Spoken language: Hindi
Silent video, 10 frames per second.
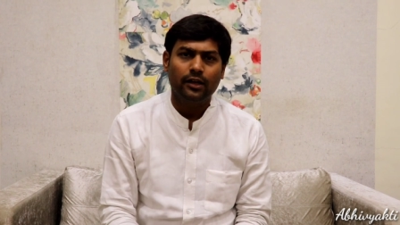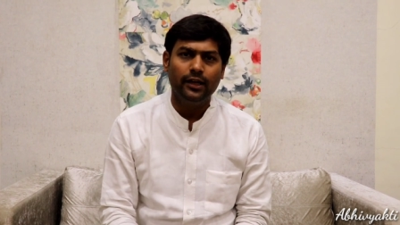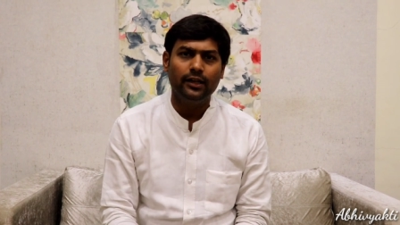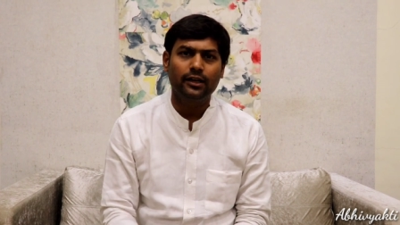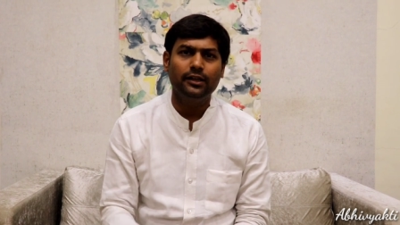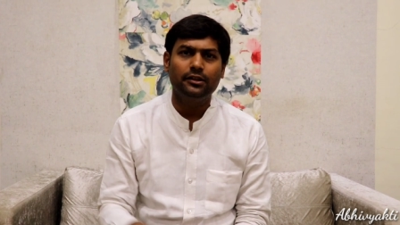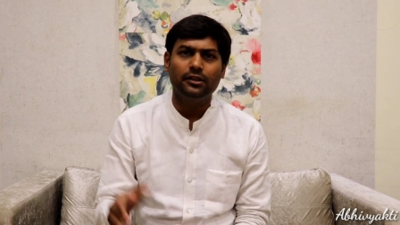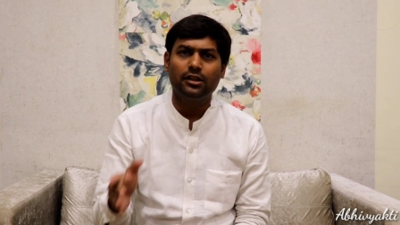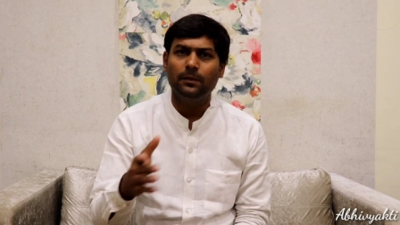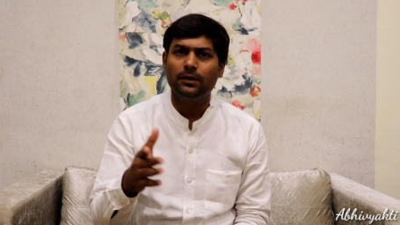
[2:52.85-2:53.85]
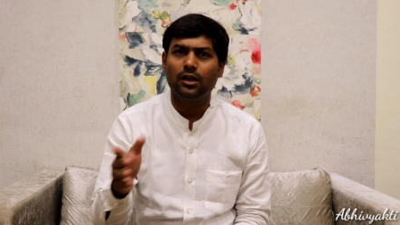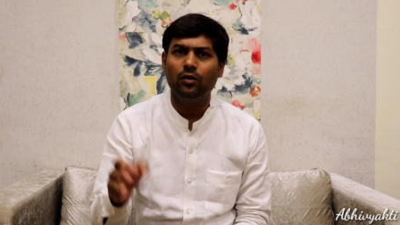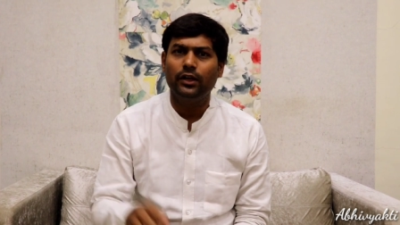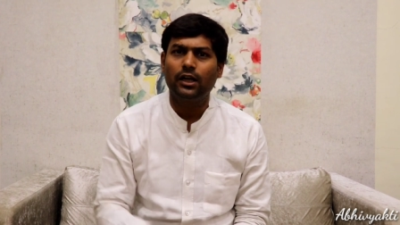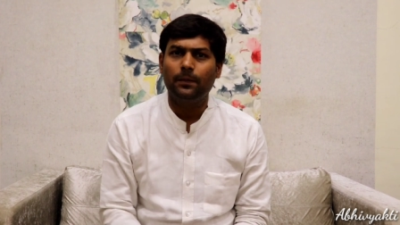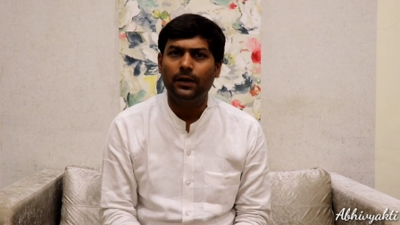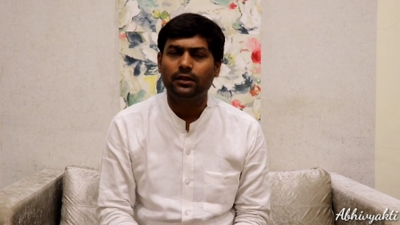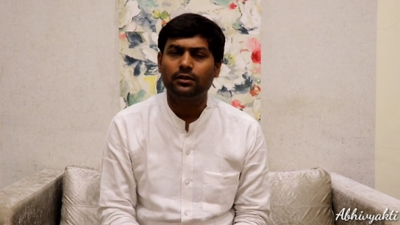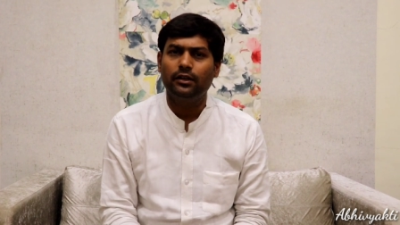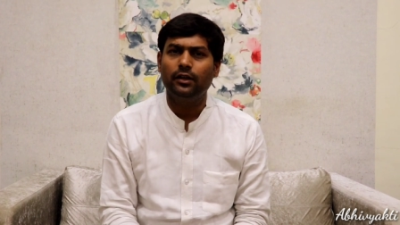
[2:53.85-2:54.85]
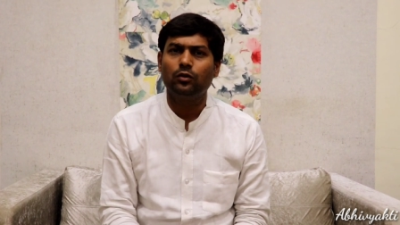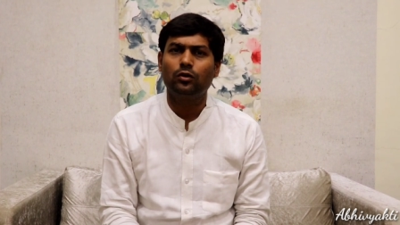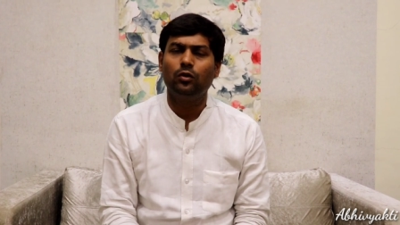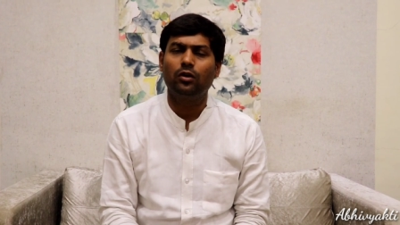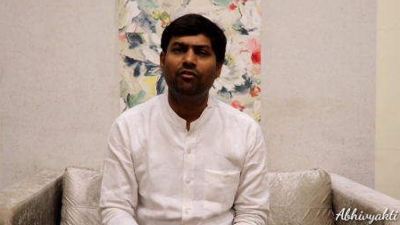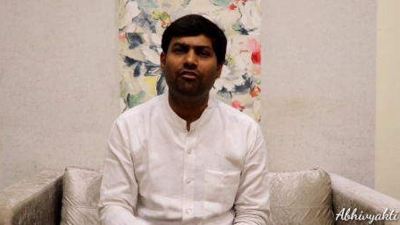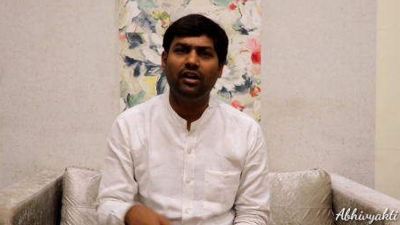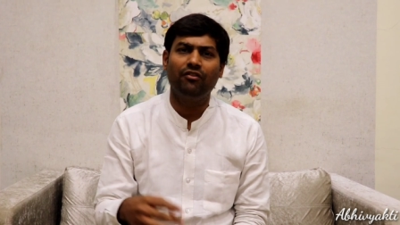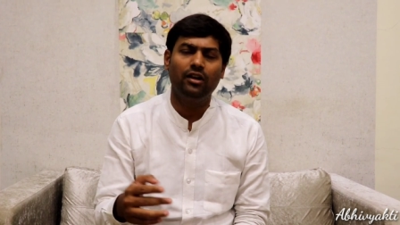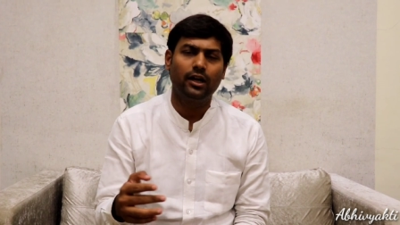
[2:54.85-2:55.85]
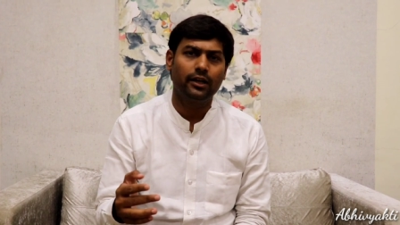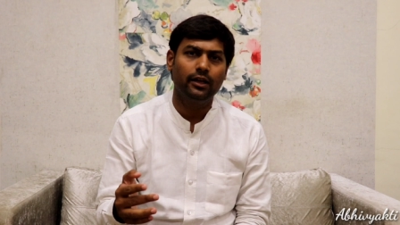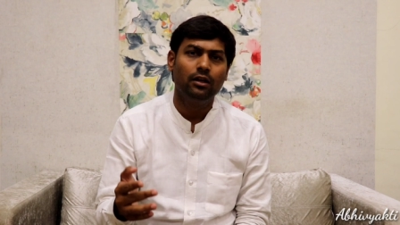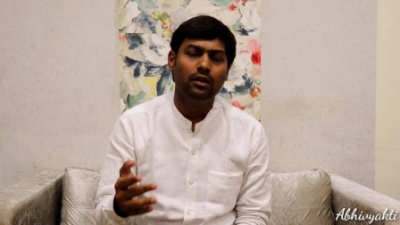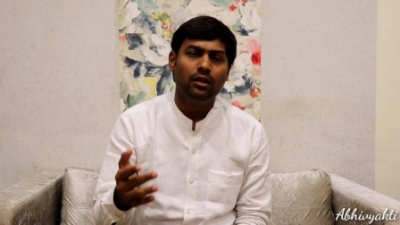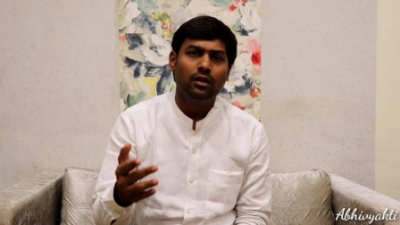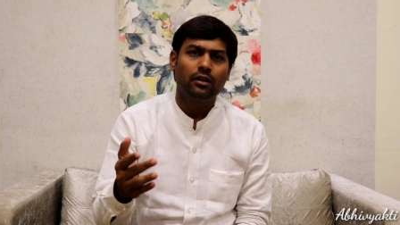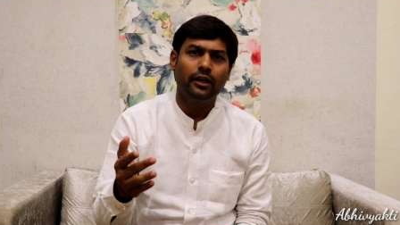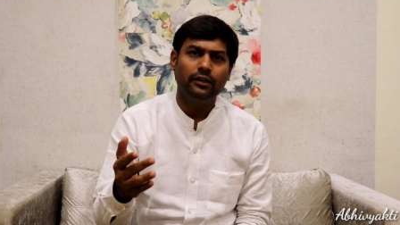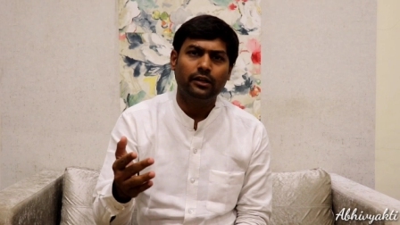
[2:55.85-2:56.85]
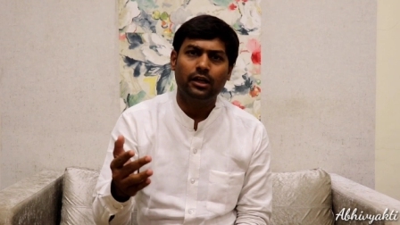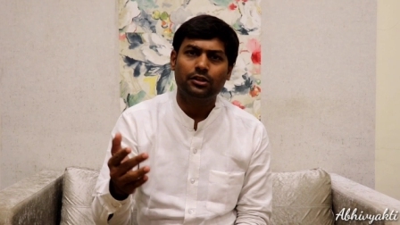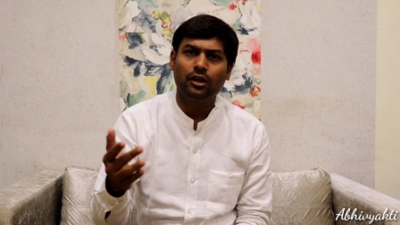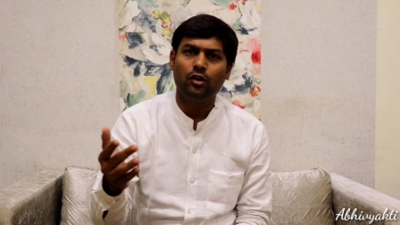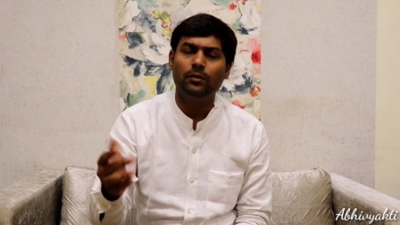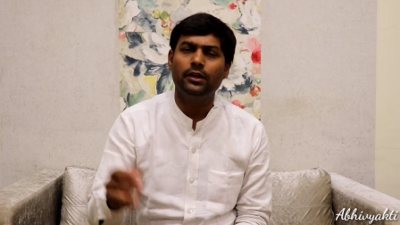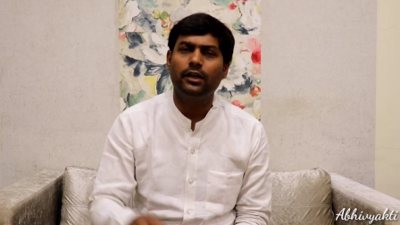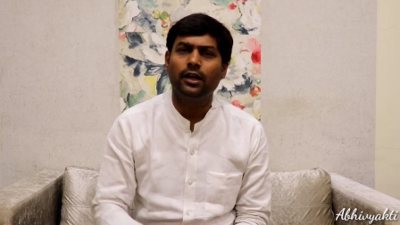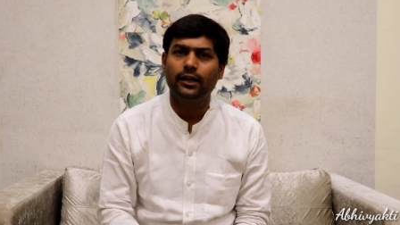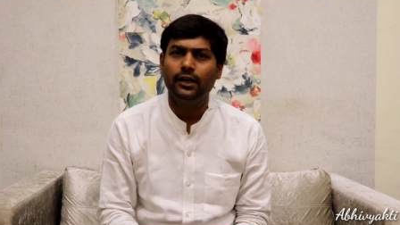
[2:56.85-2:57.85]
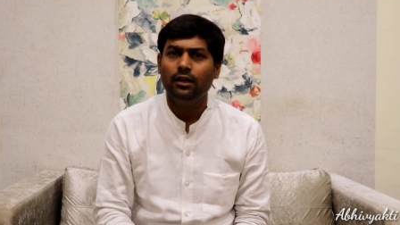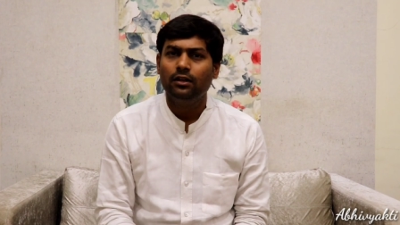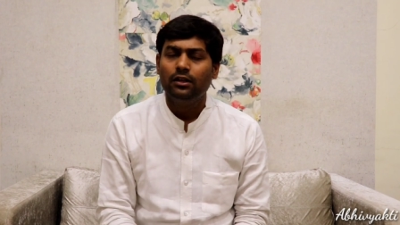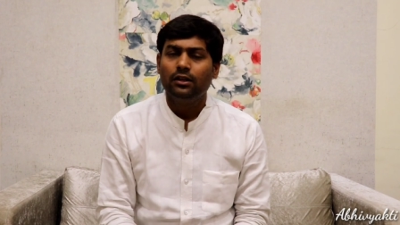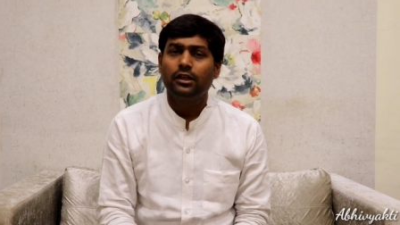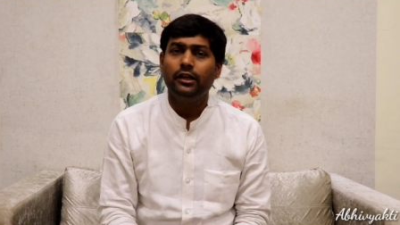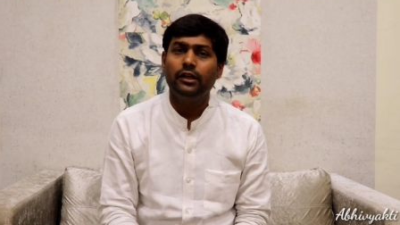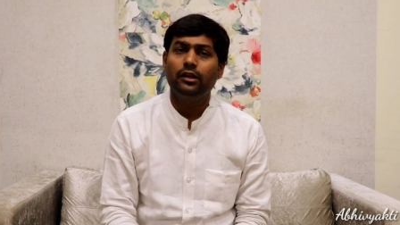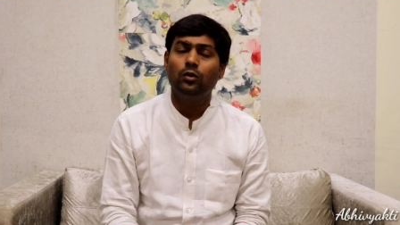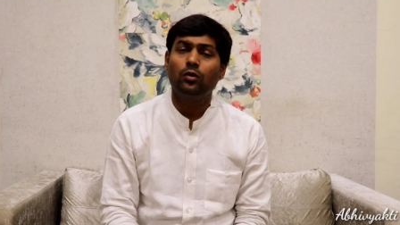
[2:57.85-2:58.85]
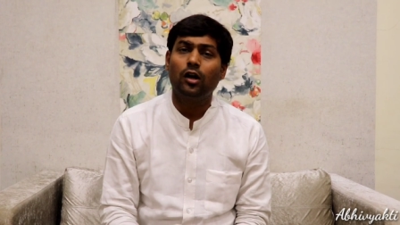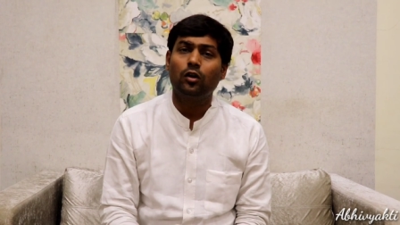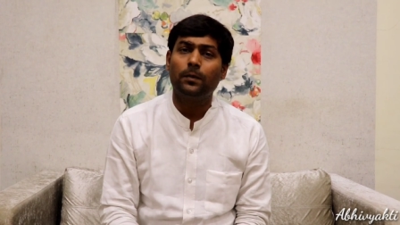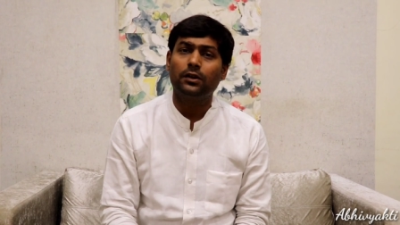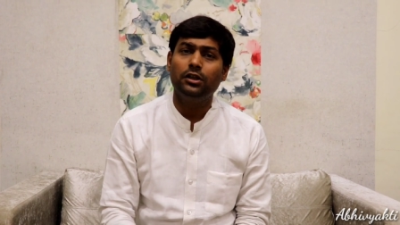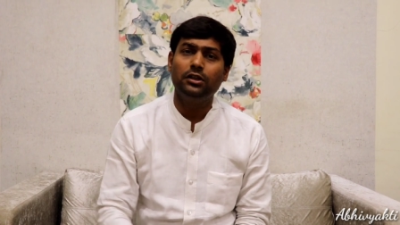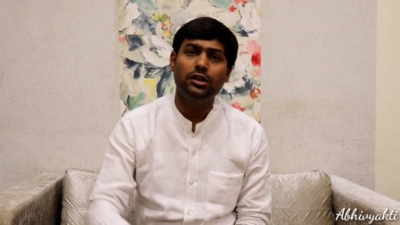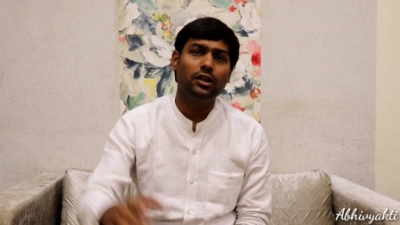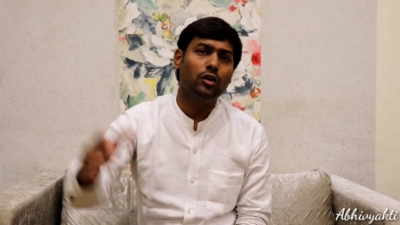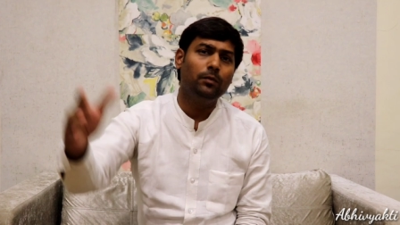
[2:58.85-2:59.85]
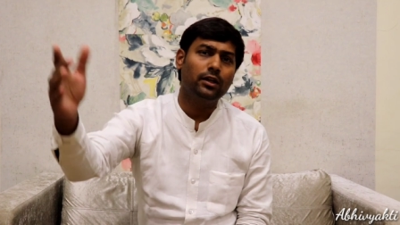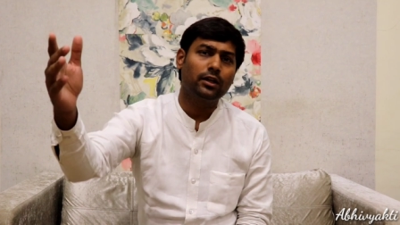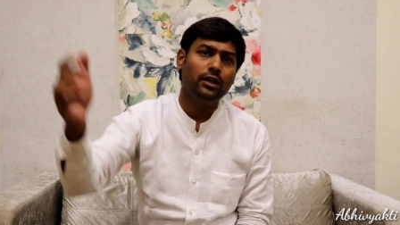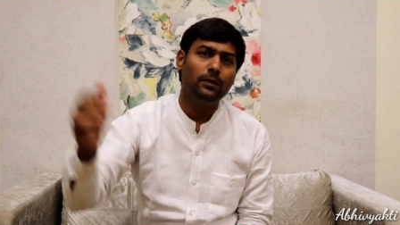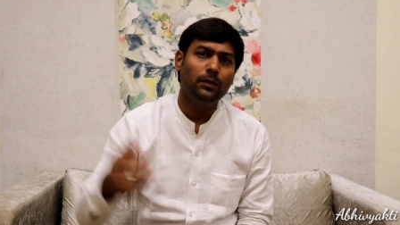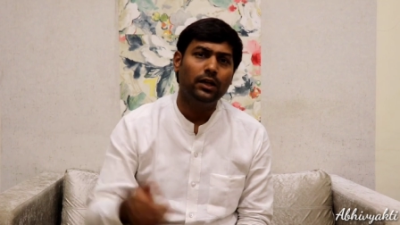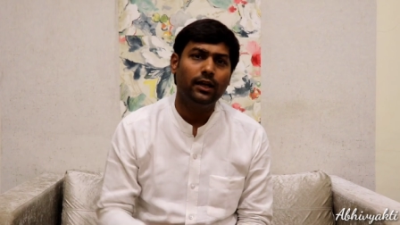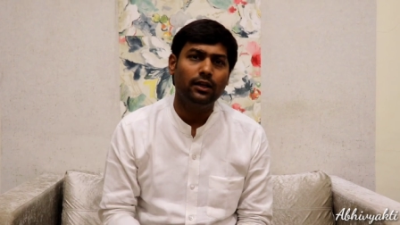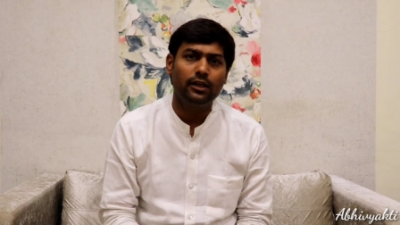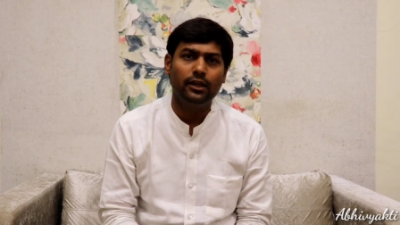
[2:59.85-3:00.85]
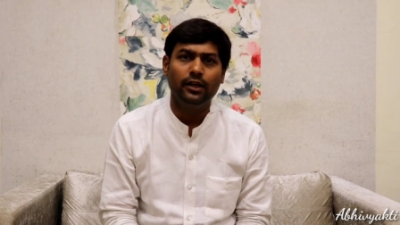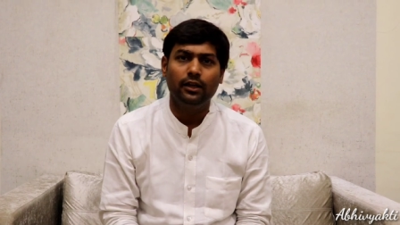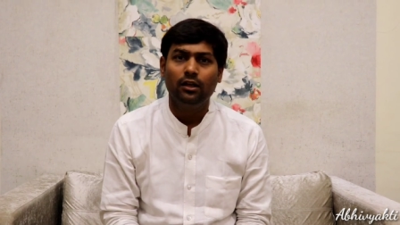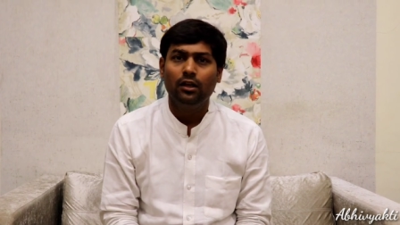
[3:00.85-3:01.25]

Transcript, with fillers: कहीं ना कहीं तीतर बितर होने का प्रयास कर रहे हैं कुछ लोग अफवाहें फैला रहे हैं कई जगह शहरों में देखा गया कि दुकानों पर तीन तीन किलोमीटर की लंबी लाइन लगी है